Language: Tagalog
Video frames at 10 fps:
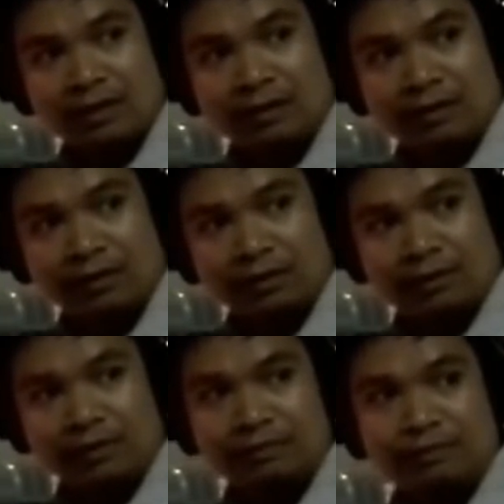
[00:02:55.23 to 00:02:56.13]
So, Oo.
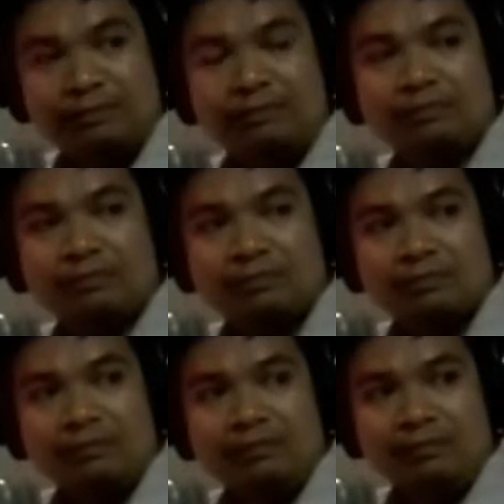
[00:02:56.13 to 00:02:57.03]
pwede siyang mag-repair.
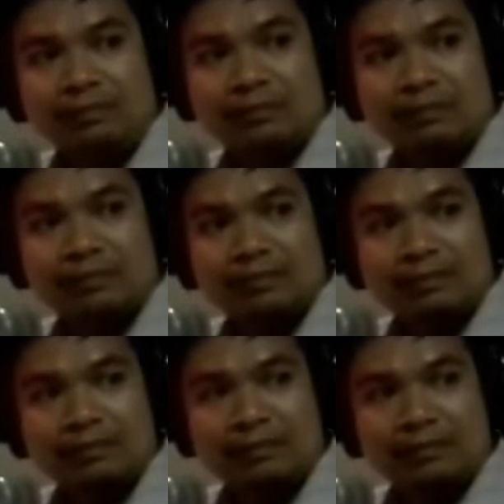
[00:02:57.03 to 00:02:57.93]
Kumbaga, restore
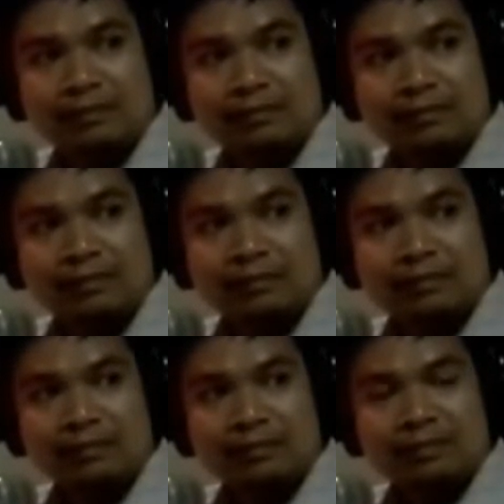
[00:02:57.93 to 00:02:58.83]
by replacing
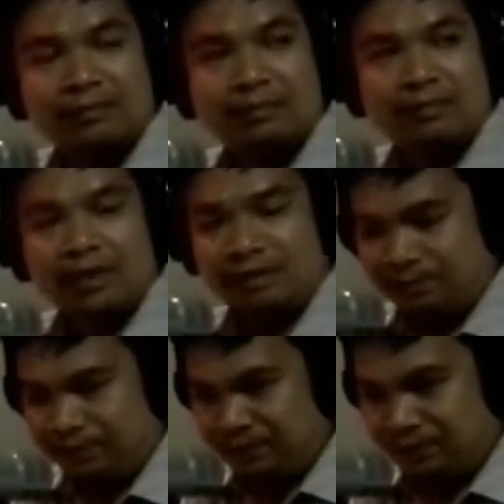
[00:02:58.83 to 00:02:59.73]
a part or
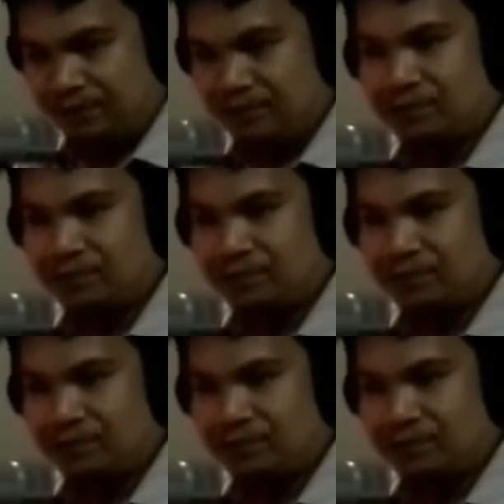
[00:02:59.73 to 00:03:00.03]
putting Mm-mm.